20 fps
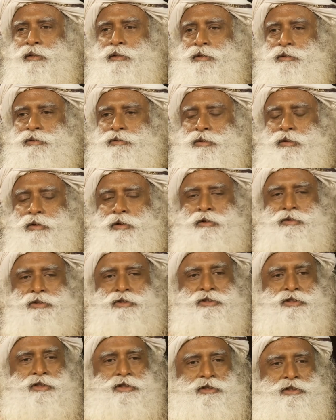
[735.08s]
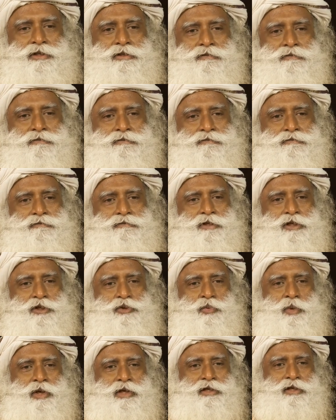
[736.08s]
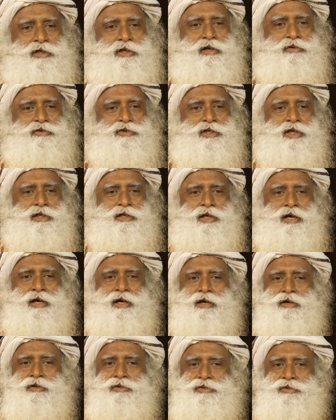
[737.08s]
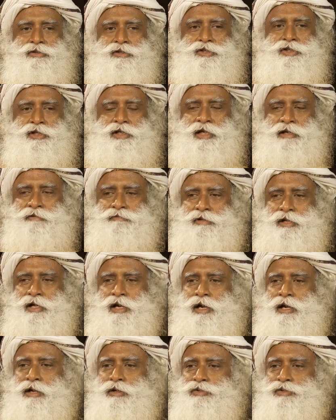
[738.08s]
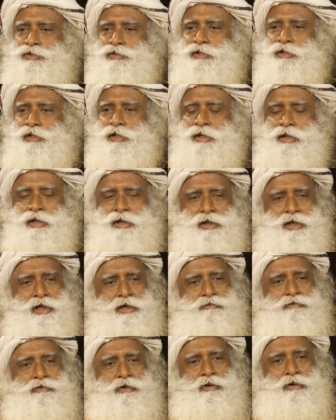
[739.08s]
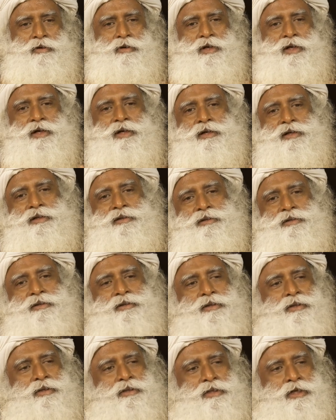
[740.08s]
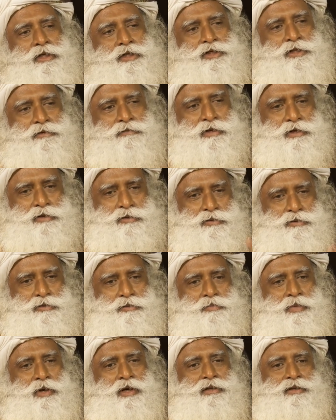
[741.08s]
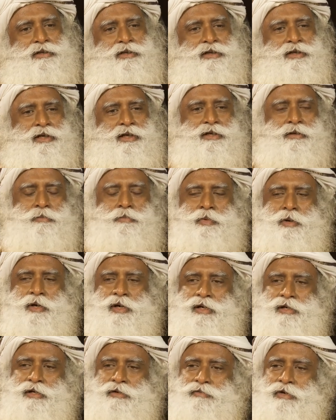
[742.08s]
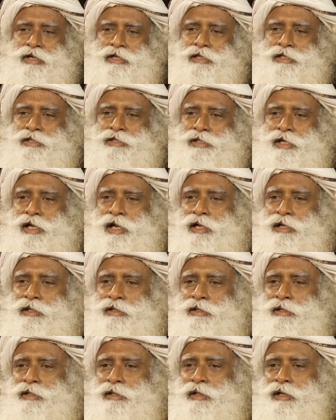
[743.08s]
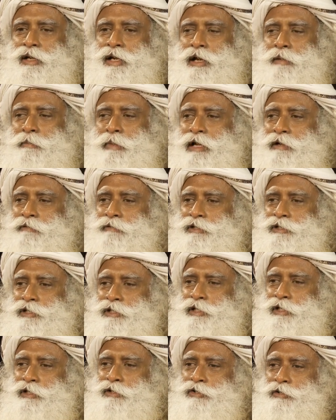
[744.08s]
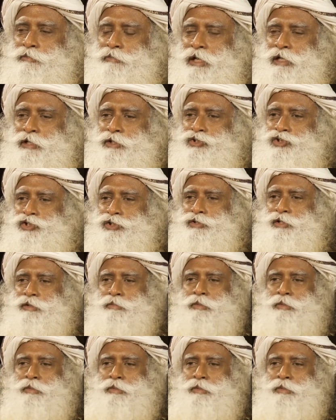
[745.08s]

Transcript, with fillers: গোয়েন্দাটি বাড়ির বাইরে অপেক্ষা করলেন মহিলাটি বাড়ি ছেড়ে বেরোলেন গোয়েন্দাটি তাকে অনুসরণ করলেন মহিলাটি একটি পার্কের কাছে গাড়ি পার্ক করলেন ভেতরে গেলেন একটি ব্যক্তি বেঞ্চে বসেছিল